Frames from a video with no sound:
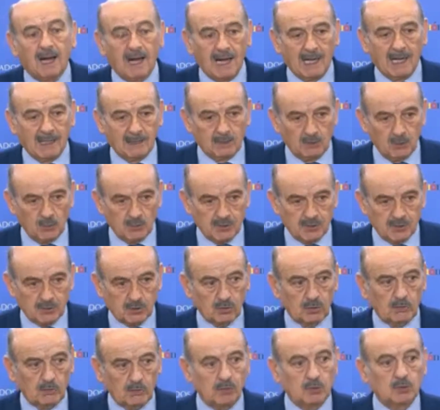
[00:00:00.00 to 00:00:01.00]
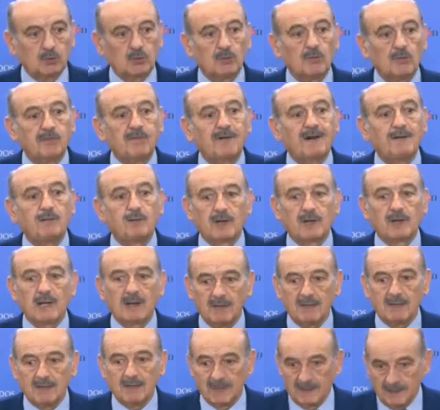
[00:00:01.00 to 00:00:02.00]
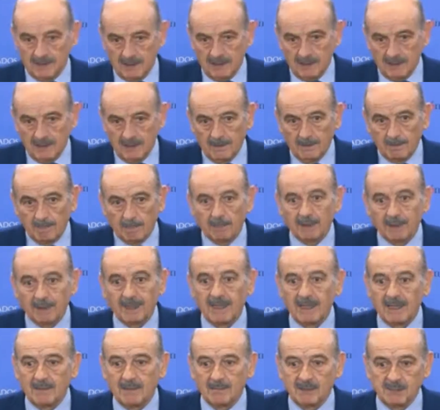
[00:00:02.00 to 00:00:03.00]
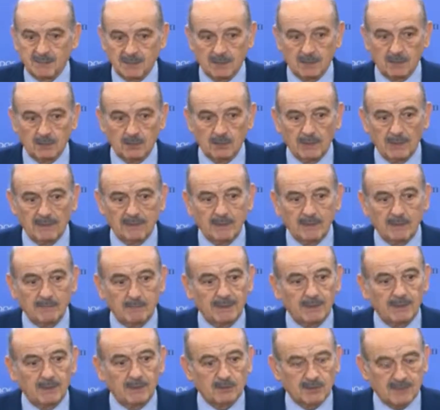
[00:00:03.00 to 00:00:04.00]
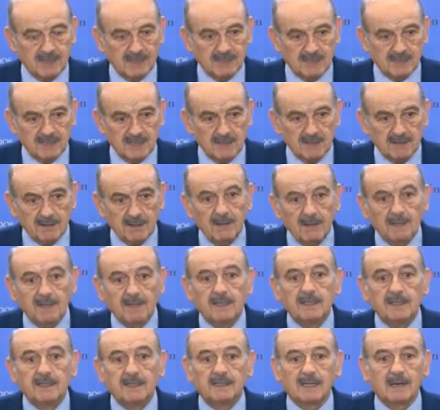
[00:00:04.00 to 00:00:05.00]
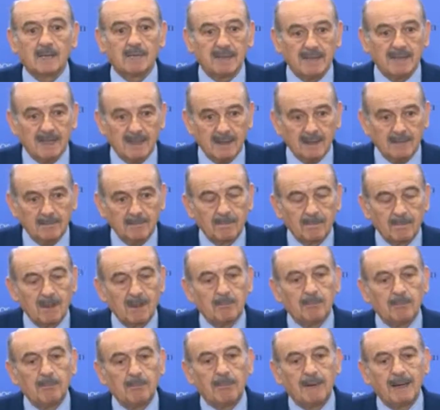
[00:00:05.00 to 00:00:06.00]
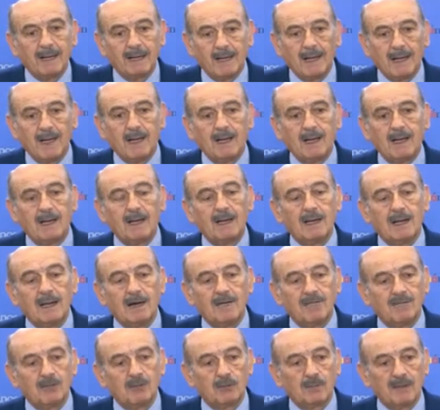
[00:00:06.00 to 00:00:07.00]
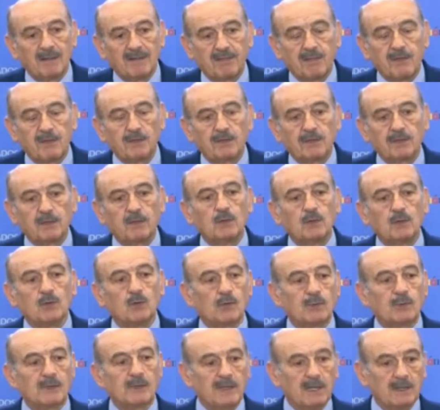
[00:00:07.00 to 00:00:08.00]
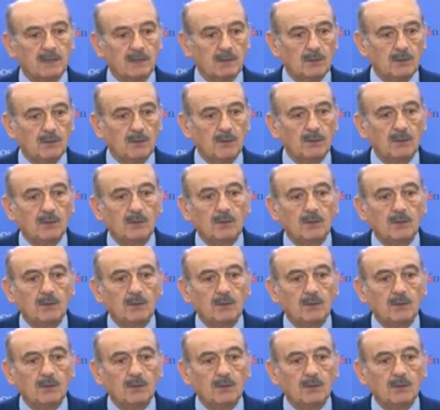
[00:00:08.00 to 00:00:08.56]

a nuestro voto favorable para la investidura de Pedro Sánchez y también para la formación de un gobierno